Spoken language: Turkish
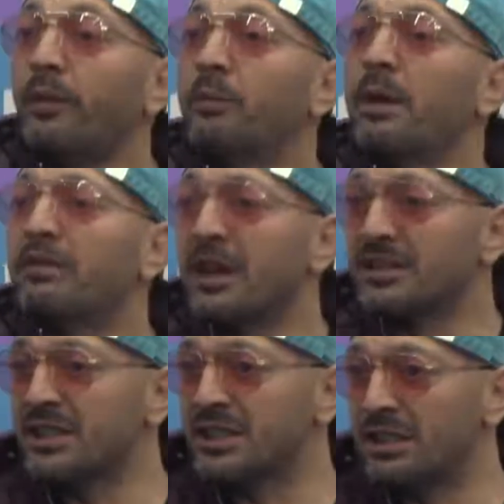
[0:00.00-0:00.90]
Bak
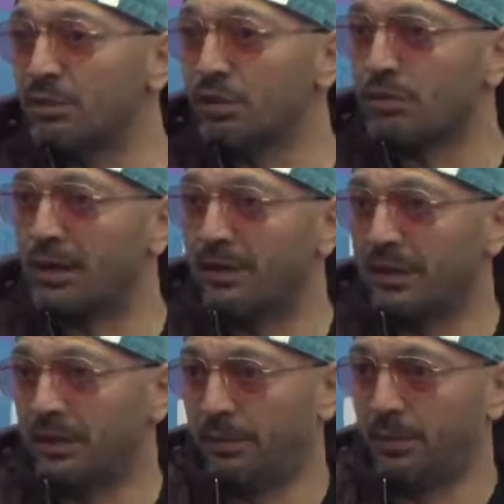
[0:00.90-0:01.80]
faksa hiç girmiyorum
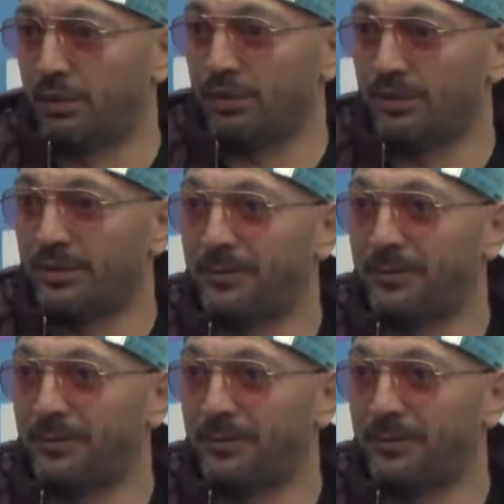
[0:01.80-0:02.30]
Mehmet haberin olsun.